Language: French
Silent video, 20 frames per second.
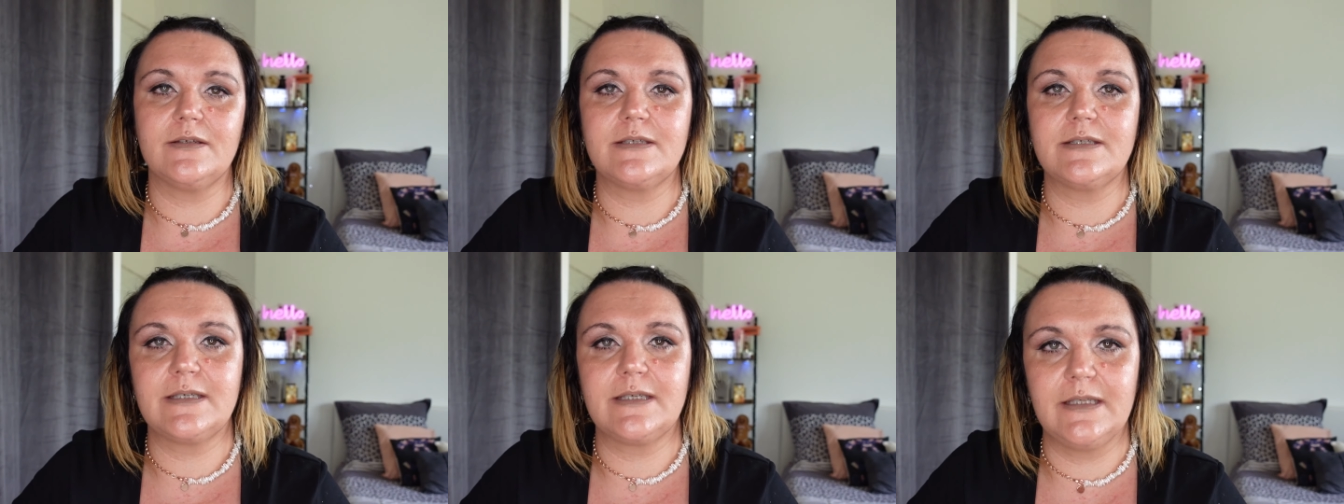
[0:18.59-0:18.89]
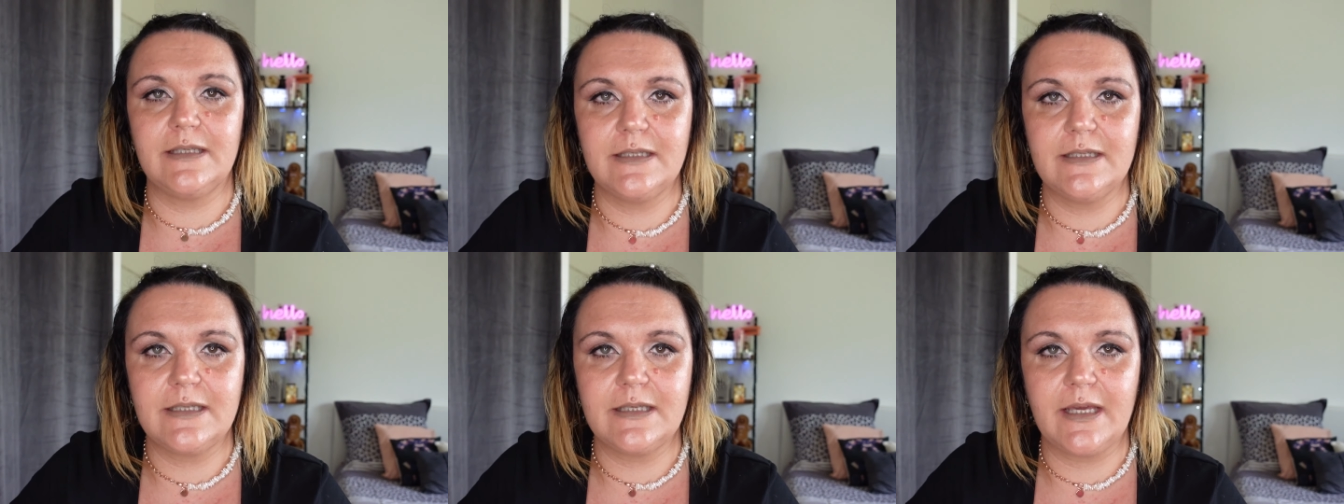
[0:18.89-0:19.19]

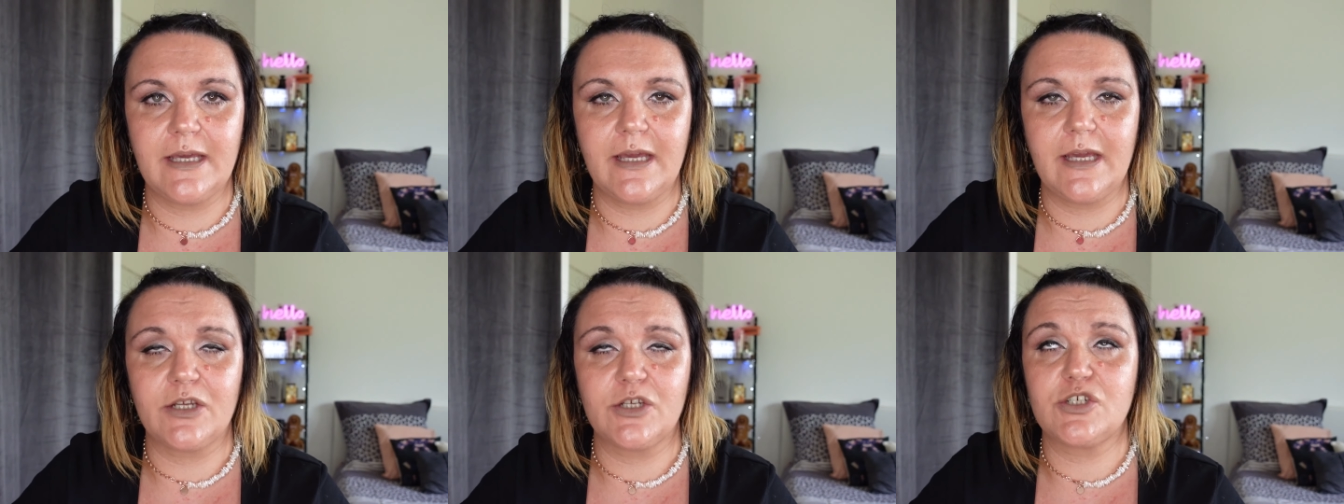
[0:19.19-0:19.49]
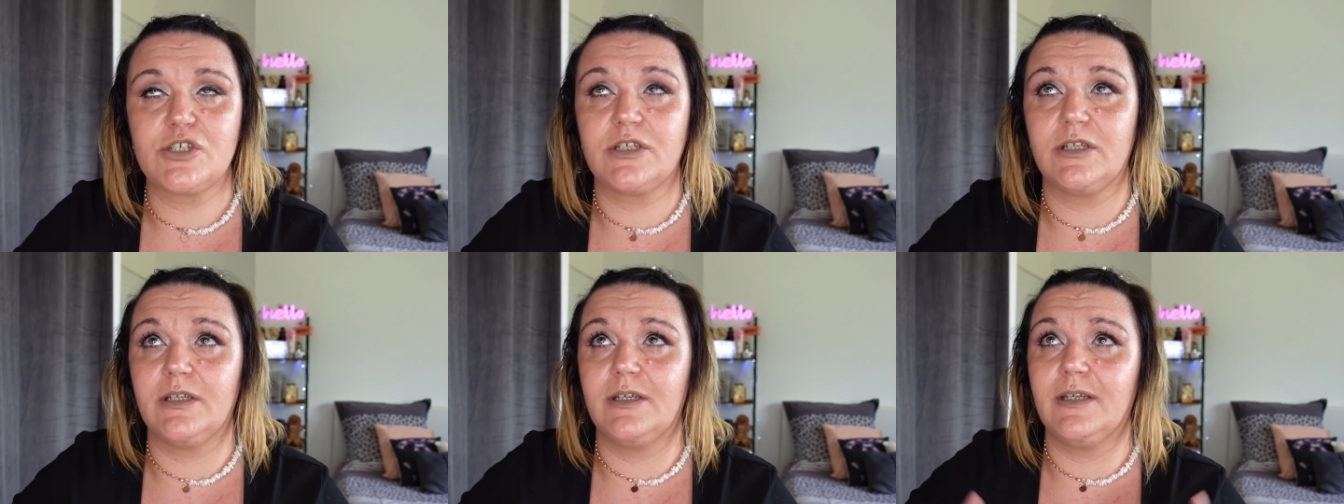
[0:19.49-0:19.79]
skincare
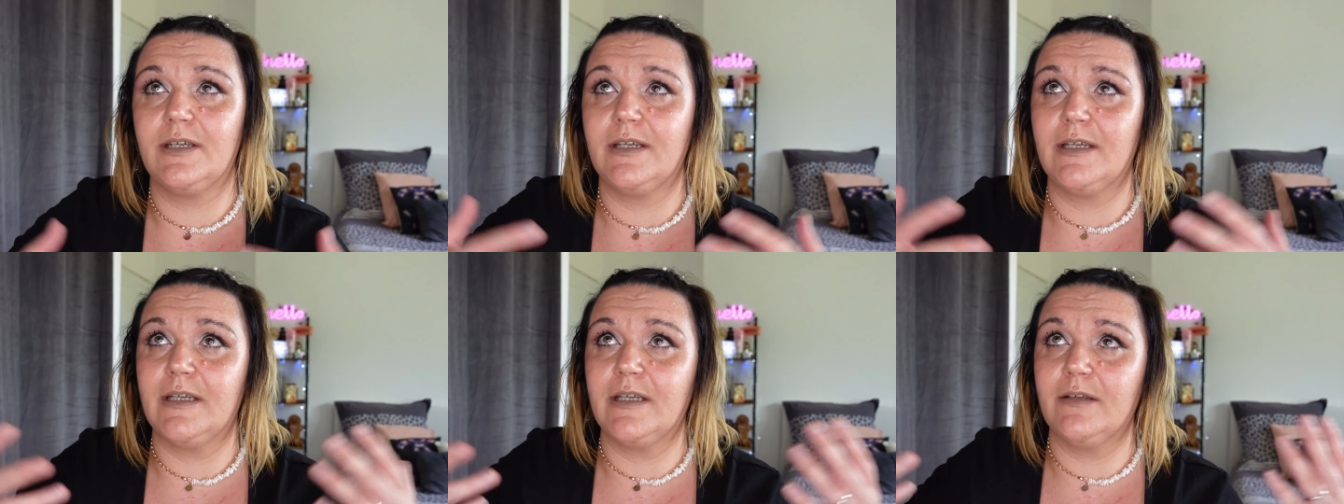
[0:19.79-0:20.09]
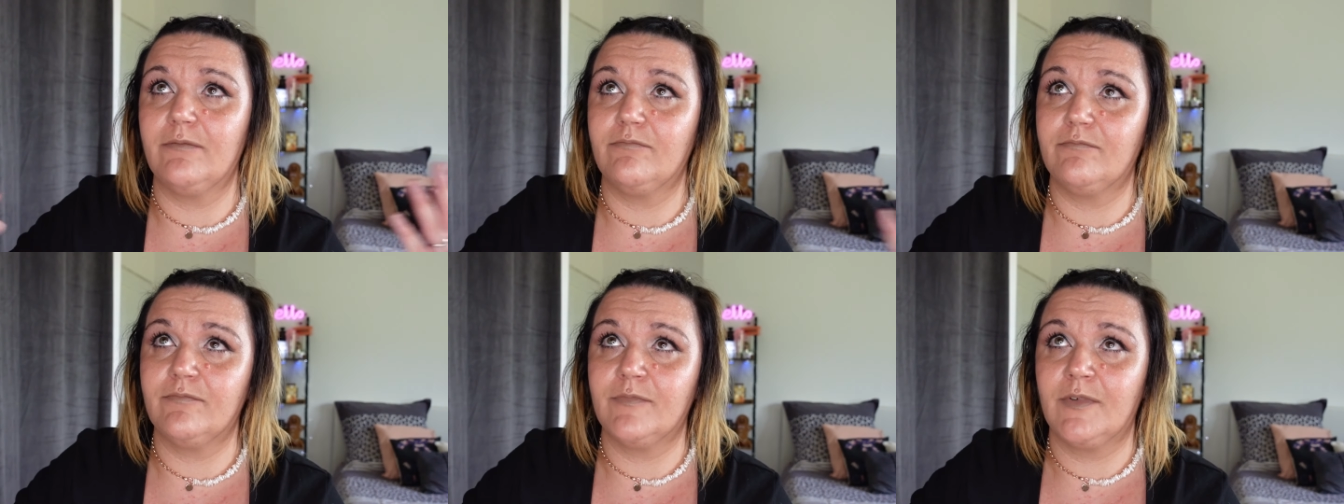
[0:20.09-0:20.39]
chez
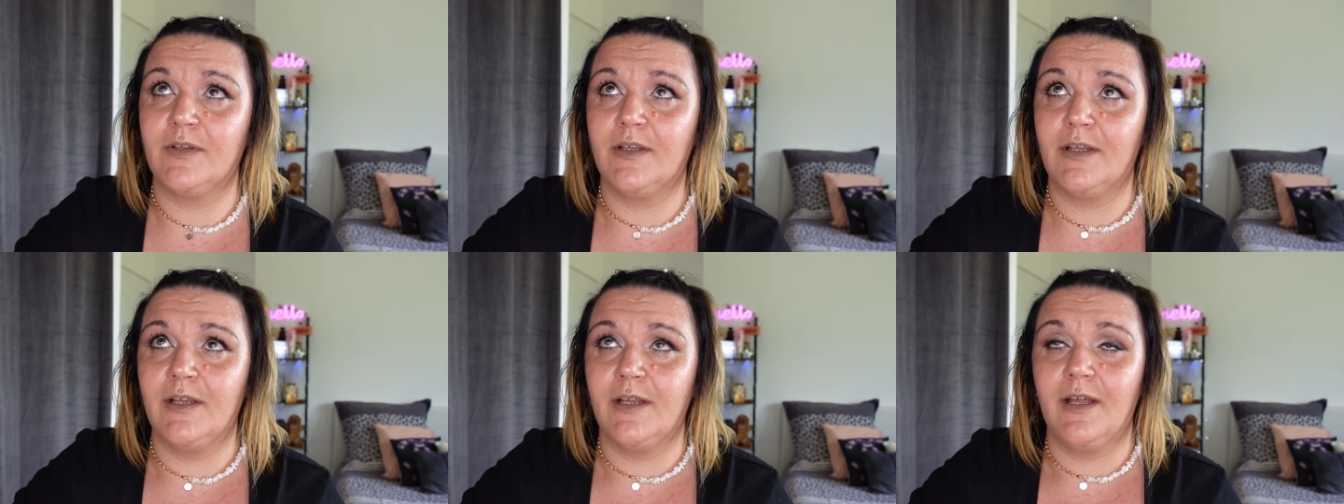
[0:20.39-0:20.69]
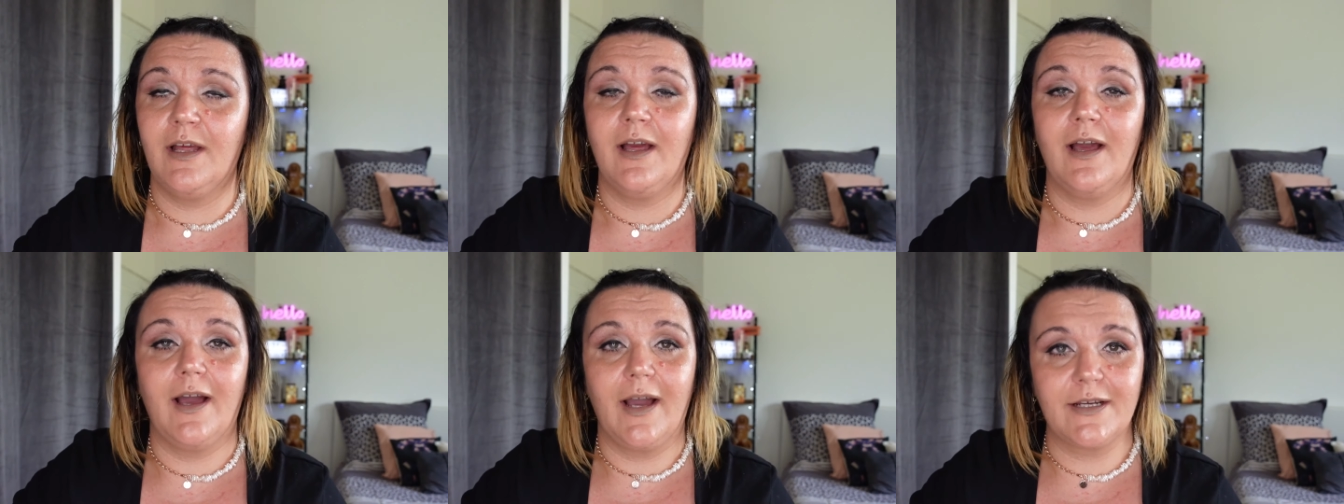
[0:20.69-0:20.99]

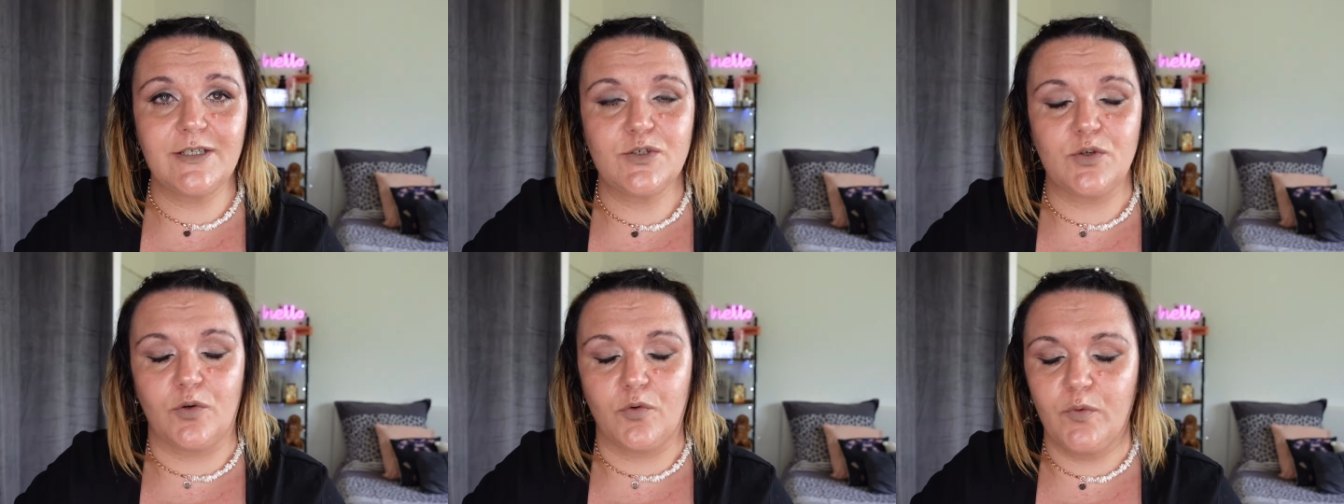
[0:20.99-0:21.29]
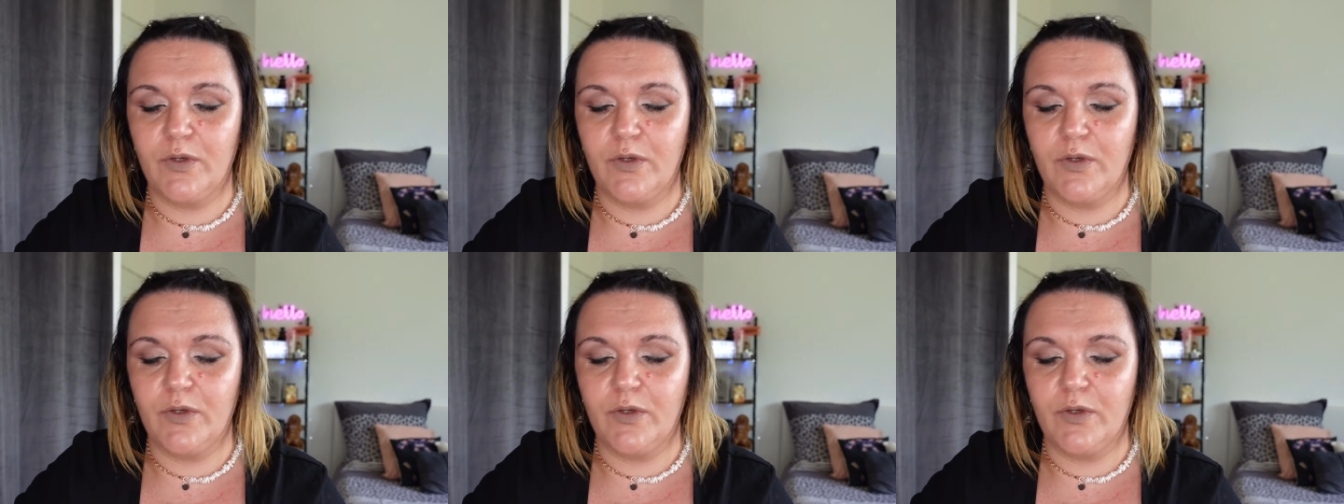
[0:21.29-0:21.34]
Action.